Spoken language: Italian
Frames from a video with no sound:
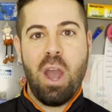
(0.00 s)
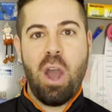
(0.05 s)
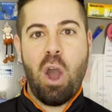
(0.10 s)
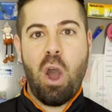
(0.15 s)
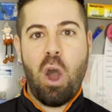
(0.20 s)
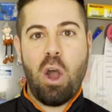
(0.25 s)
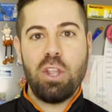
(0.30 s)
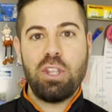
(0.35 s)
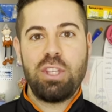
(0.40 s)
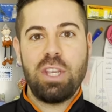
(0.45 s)

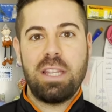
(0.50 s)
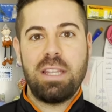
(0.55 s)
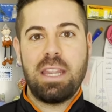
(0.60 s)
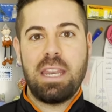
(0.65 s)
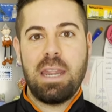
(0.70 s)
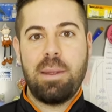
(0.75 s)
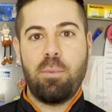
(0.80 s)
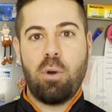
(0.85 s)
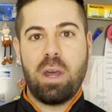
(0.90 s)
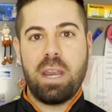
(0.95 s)
Oggi
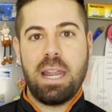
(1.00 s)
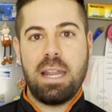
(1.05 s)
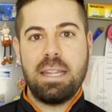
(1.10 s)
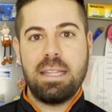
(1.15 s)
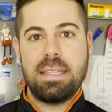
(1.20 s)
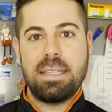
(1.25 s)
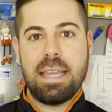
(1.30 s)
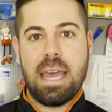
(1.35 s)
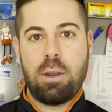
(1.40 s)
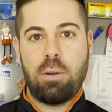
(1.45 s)
andremo a
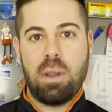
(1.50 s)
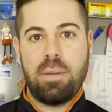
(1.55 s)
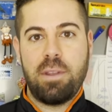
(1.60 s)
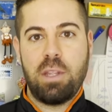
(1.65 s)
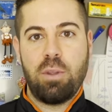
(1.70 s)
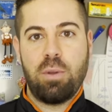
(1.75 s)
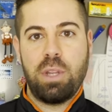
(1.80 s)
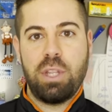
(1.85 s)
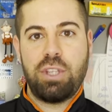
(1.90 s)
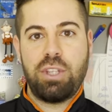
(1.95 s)
realizzare una
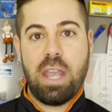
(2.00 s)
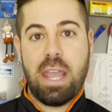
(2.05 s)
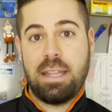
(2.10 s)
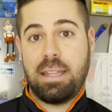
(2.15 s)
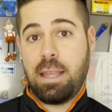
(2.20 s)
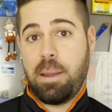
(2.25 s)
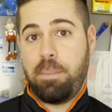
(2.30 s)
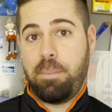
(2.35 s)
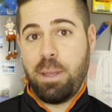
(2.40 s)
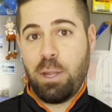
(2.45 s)

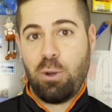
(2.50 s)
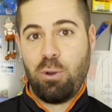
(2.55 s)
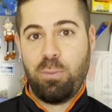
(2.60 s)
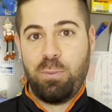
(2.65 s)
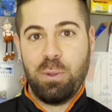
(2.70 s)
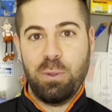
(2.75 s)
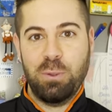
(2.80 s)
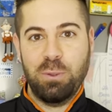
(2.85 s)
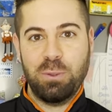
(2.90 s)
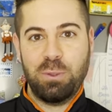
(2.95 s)
videoricetta, per lo
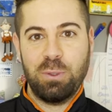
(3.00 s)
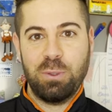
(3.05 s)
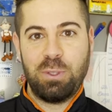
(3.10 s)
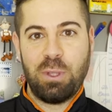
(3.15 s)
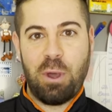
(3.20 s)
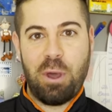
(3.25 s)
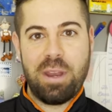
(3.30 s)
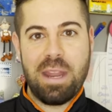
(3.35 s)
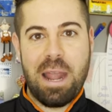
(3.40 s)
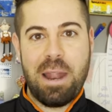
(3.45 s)
più un
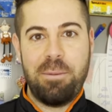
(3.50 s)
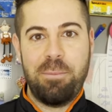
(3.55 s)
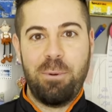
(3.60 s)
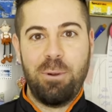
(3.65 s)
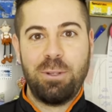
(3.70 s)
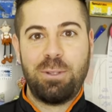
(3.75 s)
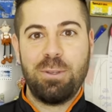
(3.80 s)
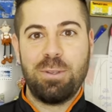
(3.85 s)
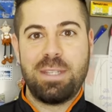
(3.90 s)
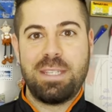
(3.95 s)
tutorial
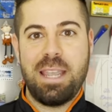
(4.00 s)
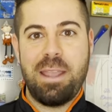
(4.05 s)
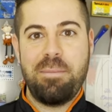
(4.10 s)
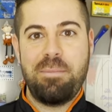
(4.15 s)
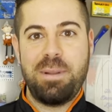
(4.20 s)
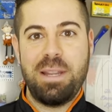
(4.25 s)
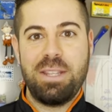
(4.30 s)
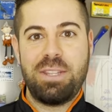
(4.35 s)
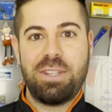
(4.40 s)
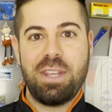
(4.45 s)
molto
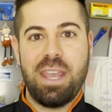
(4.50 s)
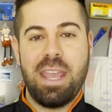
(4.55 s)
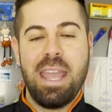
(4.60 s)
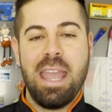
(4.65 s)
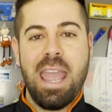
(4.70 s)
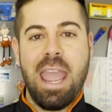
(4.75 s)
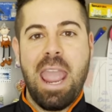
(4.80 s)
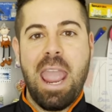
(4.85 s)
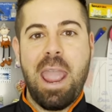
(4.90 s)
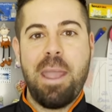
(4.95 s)

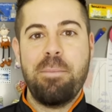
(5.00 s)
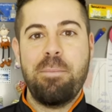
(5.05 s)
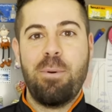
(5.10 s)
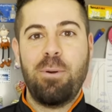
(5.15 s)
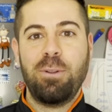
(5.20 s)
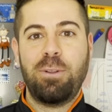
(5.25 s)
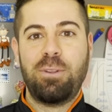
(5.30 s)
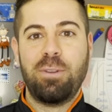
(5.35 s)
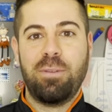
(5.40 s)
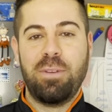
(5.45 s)
semplice e
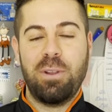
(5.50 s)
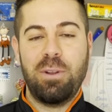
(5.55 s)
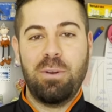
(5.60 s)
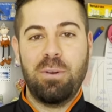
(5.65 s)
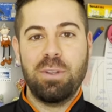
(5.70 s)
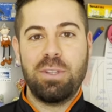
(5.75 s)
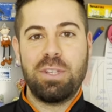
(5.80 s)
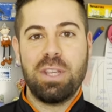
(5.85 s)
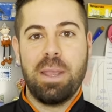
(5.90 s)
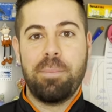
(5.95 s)
molto
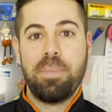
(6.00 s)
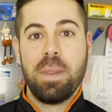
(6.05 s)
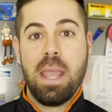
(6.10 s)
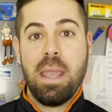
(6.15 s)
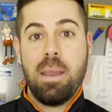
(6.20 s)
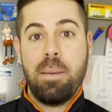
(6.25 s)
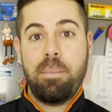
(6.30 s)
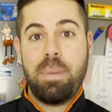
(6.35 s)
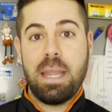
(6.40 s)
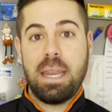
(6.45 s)
veloce,
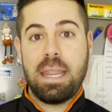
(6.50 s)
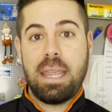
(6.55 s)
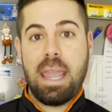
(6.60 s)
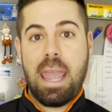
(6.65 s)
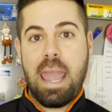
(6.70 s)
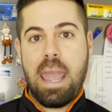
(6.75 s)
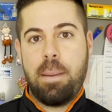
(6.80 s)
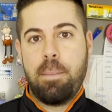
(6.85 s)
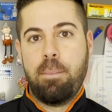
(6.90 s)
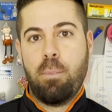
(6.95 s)

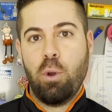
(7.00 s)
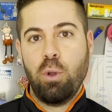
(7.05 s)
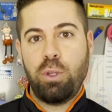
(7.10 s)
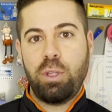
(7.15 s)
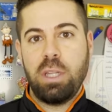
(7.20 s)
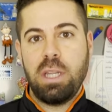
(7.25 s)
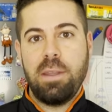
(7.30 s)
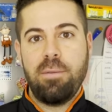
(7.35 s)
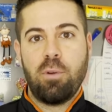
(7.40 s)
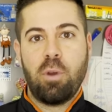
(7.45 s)
perché
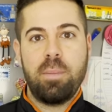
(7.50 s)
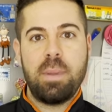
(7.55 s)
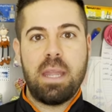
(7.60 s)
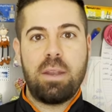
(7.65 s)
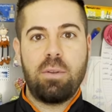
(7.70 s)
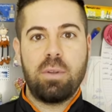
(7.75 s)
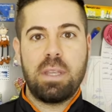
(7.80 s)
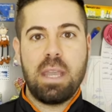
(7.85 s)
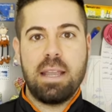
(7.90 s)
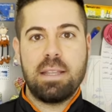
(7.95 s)
molti di voi mi
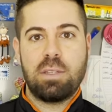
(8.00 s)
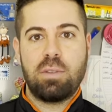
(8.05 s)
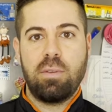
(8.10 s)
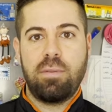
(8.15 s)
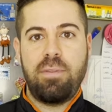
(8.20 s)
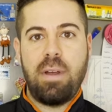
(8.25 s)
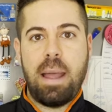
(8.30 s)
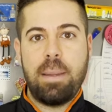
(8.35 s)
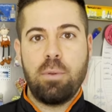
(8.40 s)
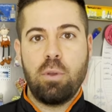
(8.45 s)
hanno chiesto
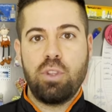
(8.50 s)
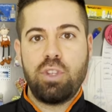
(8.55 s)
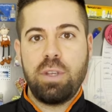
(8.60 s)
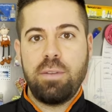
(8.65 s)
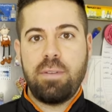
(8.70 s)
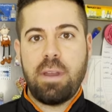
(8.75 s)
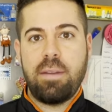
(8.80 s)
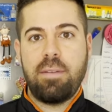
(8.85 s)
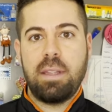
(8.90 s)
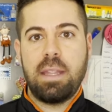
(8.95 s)
Fabio ci
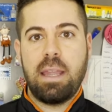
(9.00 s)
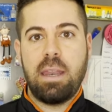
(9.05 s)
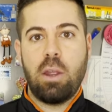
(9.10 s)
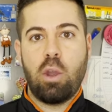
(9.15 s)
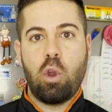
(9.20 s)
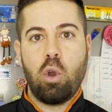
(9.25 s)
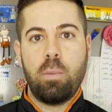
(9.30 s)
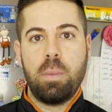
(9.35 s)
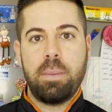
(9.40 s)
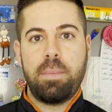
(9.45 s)
fai vedere
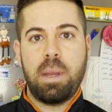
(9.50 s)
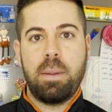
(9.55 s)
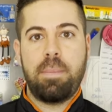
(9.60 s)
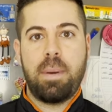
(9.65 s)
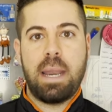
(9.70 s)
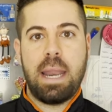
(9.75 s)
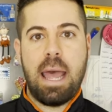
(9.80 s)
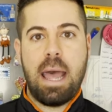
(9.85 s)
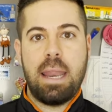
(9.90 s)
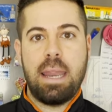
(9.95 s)
come
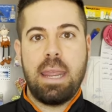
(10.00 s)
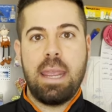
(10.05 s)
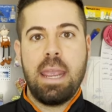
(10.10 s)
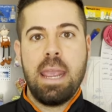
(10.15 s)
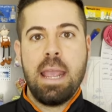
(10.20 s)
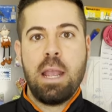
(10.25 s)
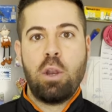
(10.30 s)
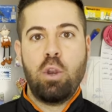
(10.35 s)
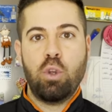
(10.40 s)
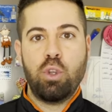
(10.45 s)

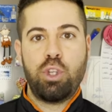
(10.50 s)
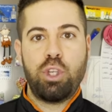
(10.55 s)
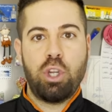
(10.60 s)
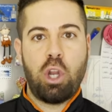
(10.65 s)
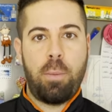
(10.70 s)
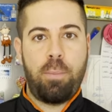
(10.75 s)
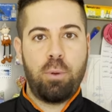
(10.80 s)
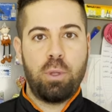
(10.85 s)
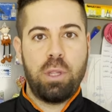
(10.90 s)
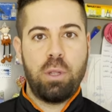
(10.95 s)
preparare lo
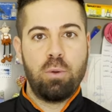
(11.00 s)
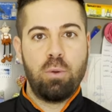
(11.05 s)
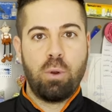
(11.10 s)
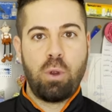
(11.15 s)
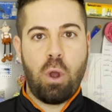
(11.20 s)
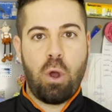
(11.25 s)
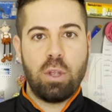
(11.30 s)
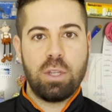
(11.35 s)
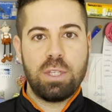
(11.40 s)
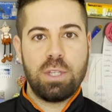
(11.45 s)
sciroppo di
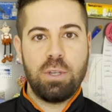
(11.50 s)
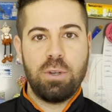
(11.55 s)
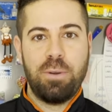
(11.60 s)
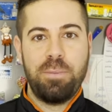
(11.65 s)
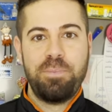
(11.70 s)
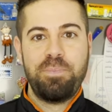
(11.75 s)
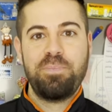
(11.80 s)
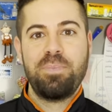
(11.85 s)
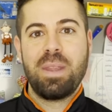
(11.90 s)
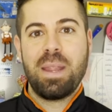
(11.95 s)

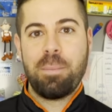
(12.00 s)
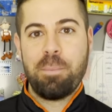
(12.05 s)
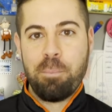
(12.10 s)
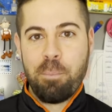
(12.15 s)
glucosio?